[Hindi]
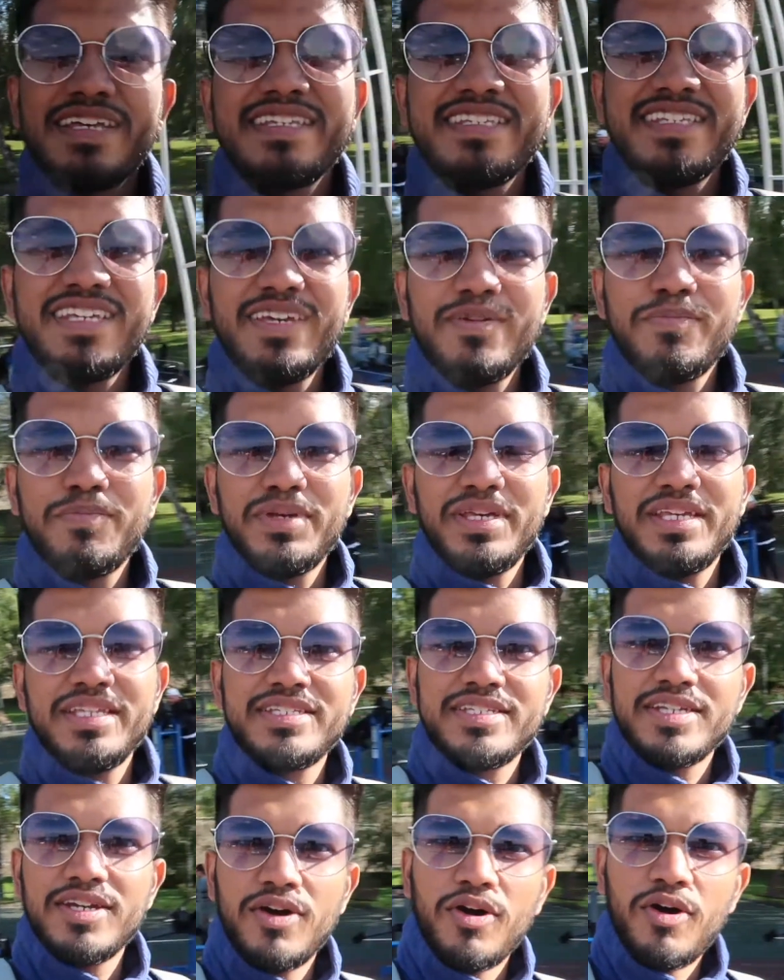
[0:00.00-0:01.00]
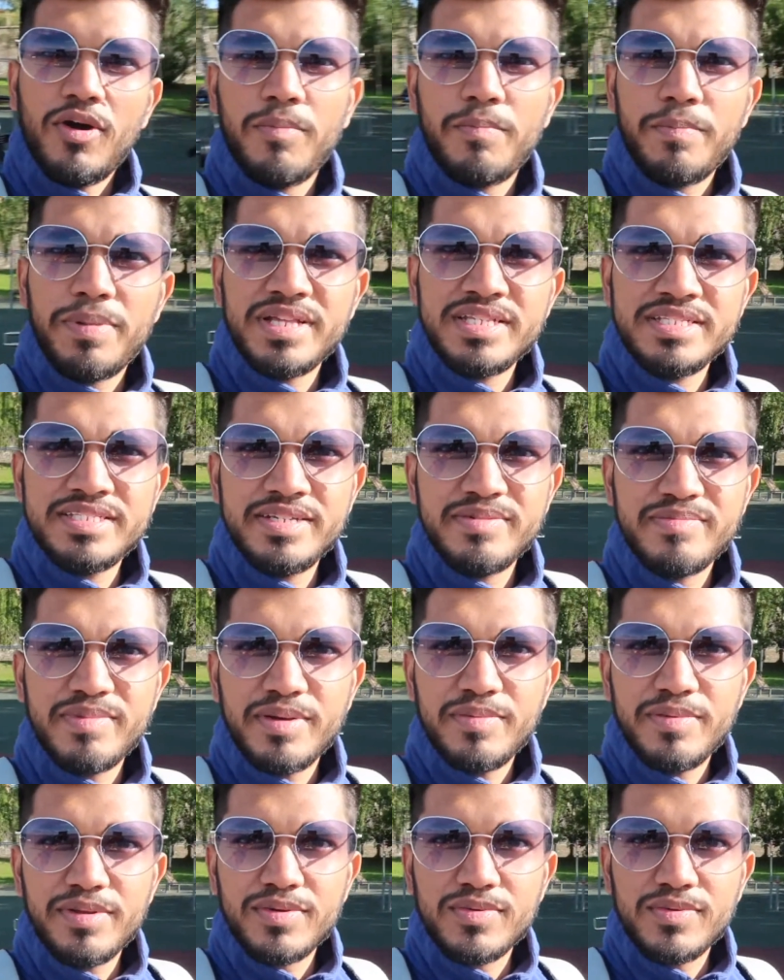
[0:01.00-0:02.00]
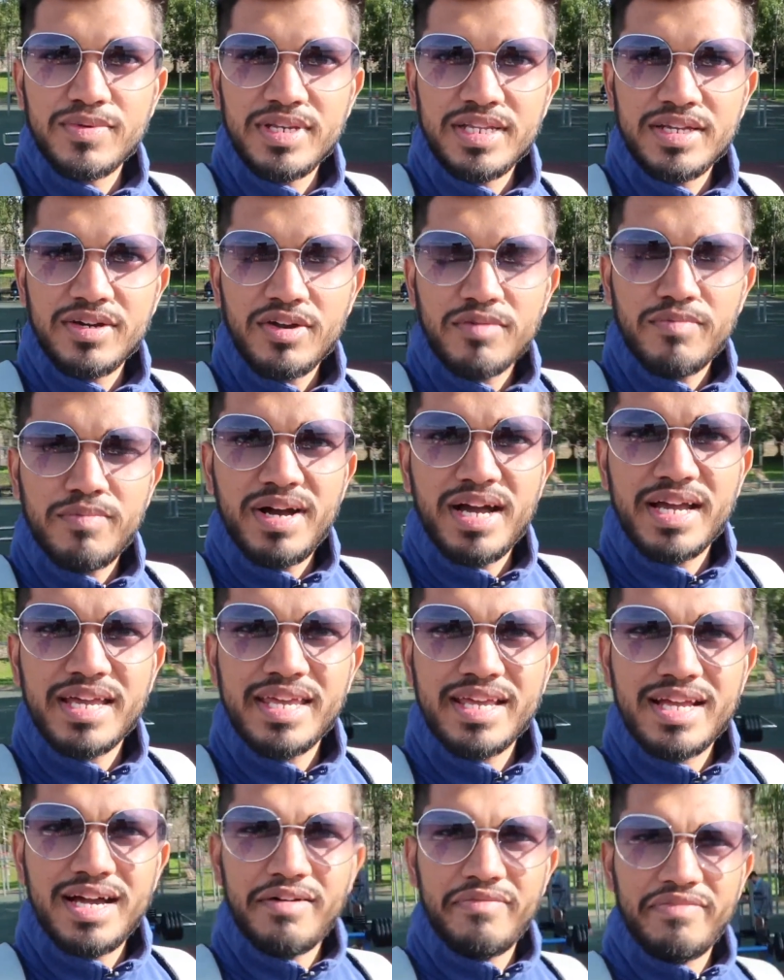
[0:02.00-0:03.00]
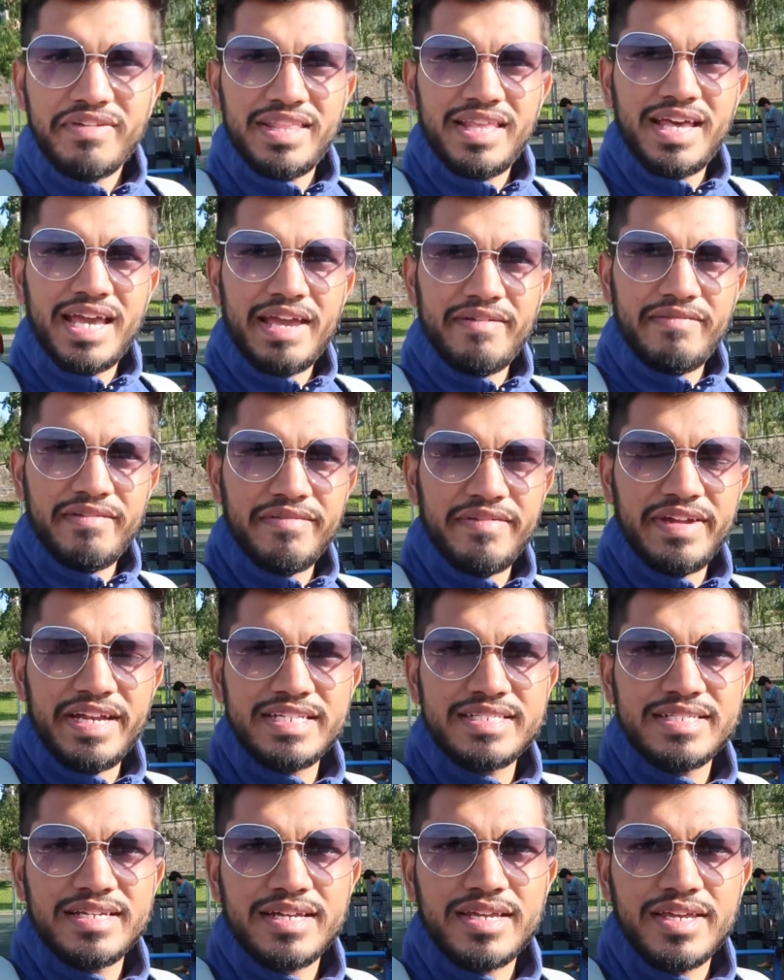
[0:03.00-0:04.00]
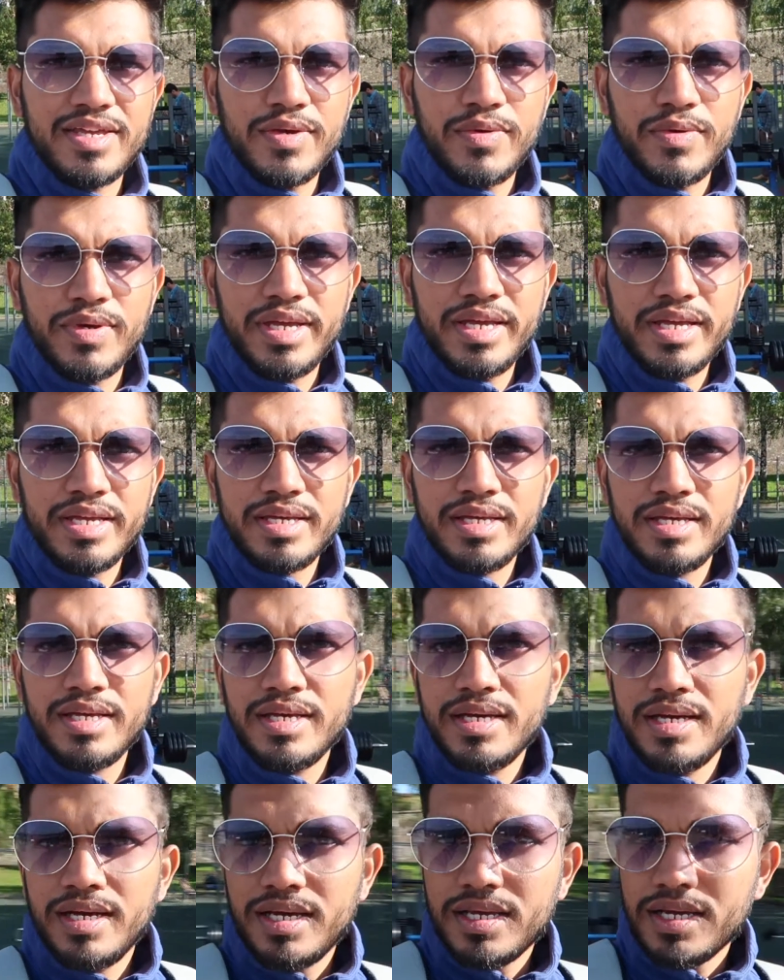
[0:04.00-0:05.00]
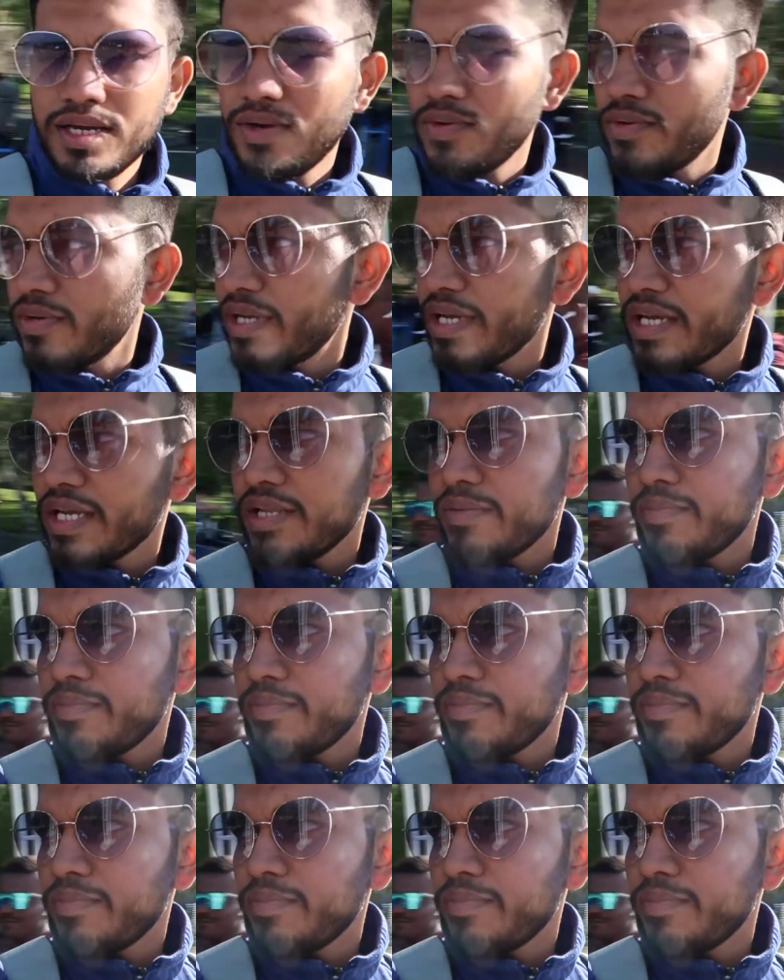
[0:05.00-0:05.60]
ये पीछे ओपन जिम है बिल्कुल ही और बाकी काफी ज्यादा हैवी वेट्स रखे हुए हैं अराउंड अच्छा,